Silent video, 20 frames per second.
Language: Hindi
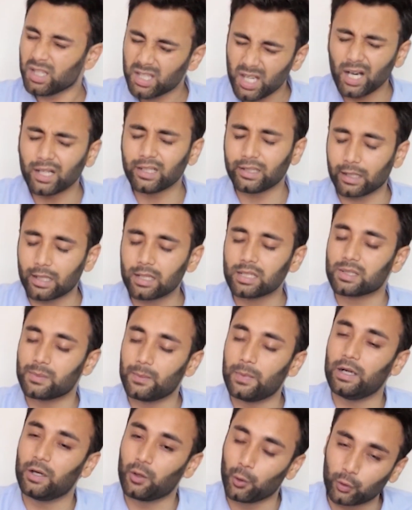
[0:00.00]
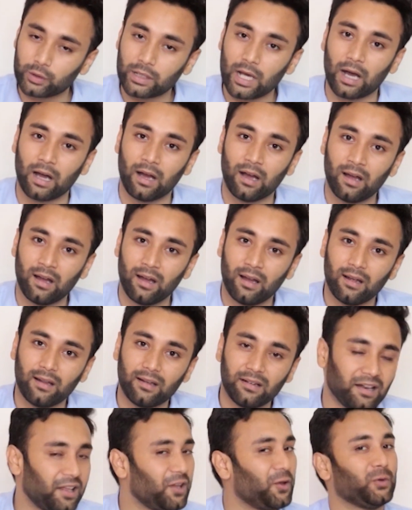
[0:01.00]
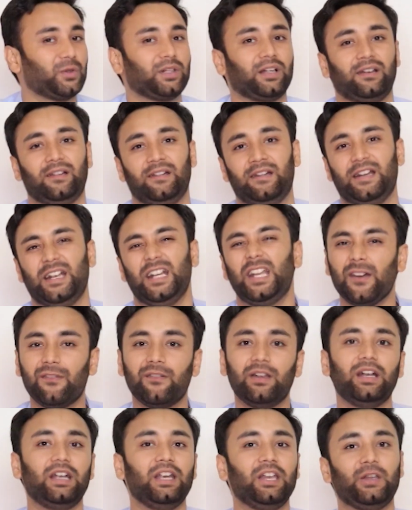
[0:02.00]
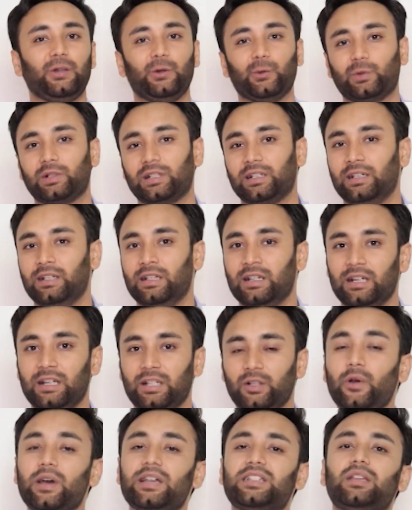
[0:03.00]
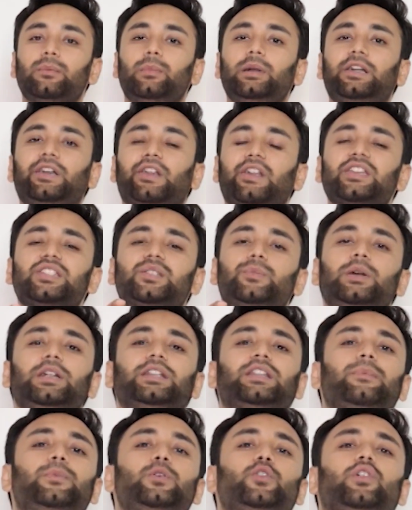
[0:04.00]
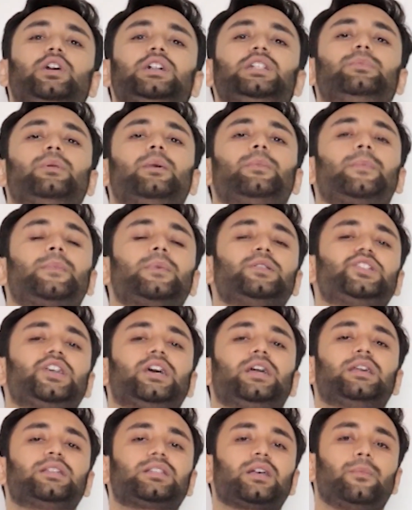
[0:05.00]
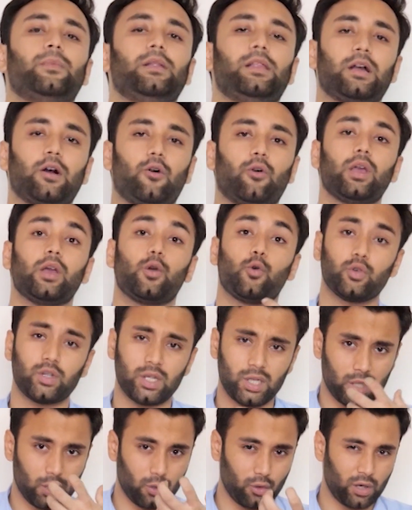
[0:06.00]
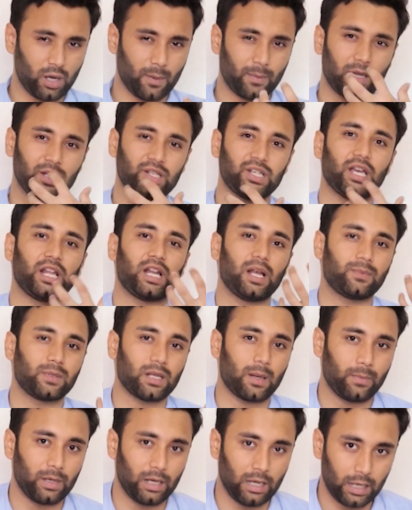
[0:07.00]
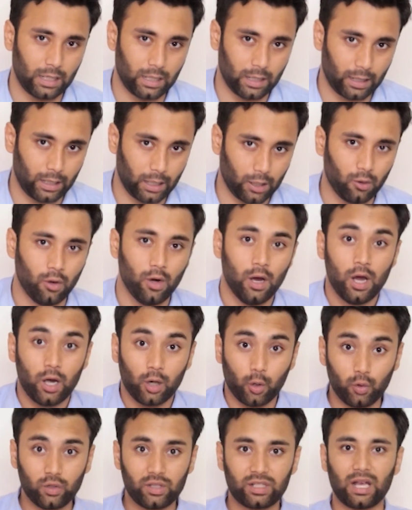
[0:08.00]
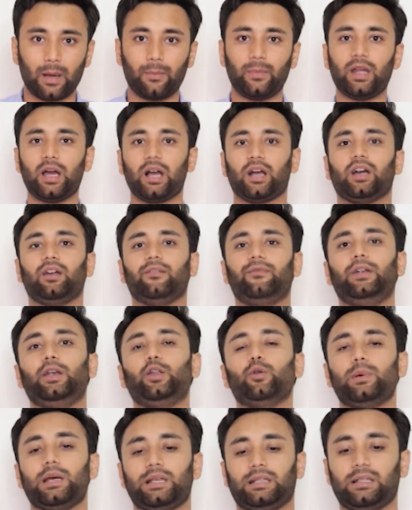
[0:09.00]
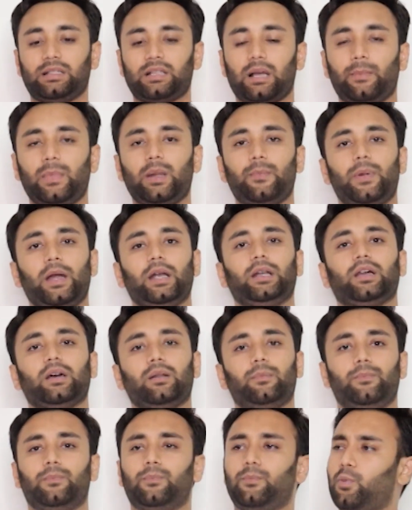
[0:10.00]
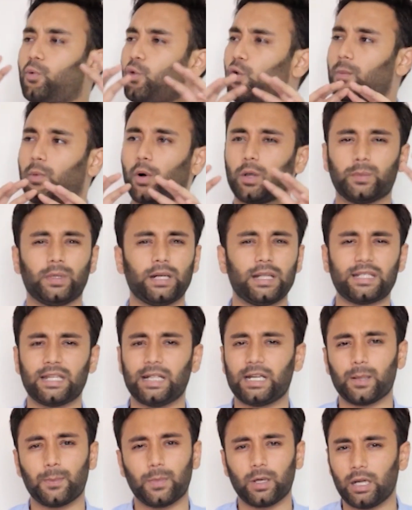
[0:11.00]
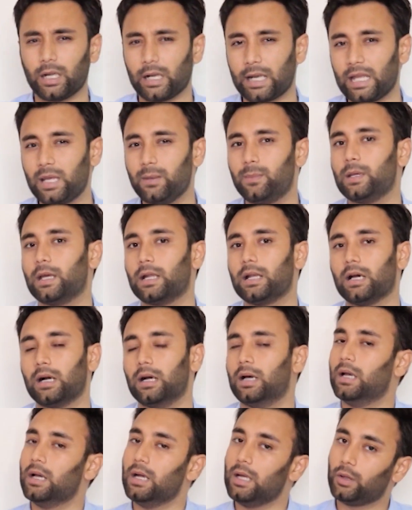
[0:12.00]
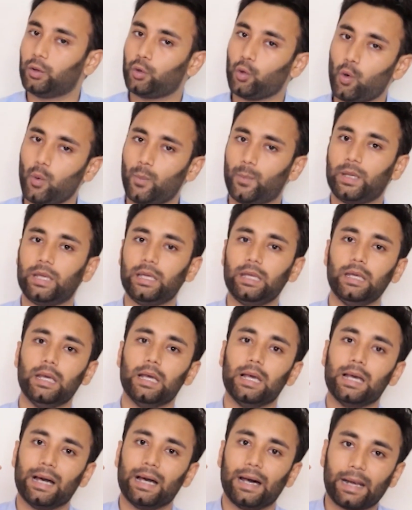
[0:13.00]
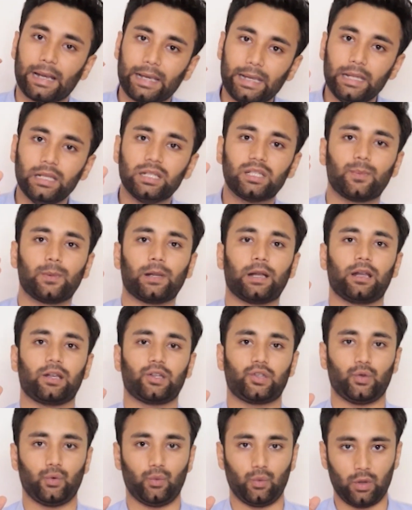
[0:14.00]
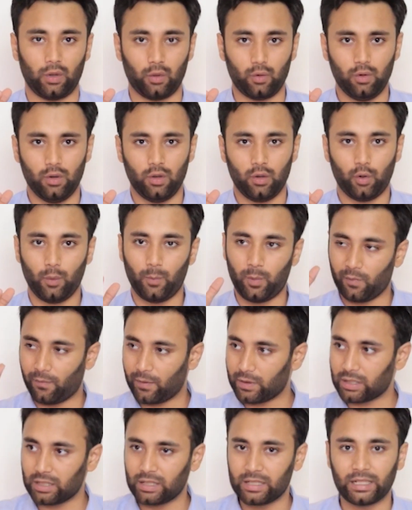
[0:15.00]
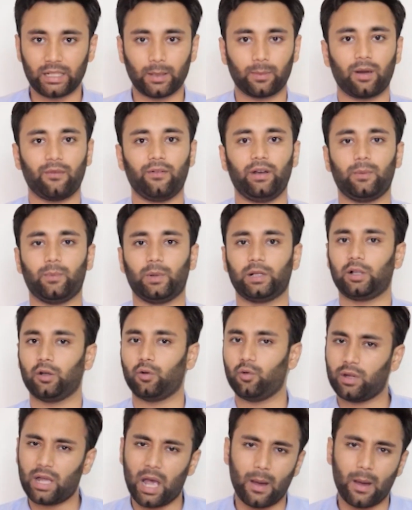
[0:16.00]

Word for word: क्या ट्रस्ट बिल्ड होता नहीं होता डेफिनेटली नहीं होता तो ऐसे में ट्रस्ट बिल्ड तभी होगा जब आप अपना चेहरा सामने दिखाओगे कोशिश करो कि अपना चेहरा आप सामने लेकर के आओ खुद सामने आकर वीडियो में ऐसे सामने बैठ कर कोई बहुत बड़ा सेटअप अगर नहीं भी है ना तो भी रील्स बनाना शुरू करो कोई प्रोफेशनल सेटअप का वेट मत करो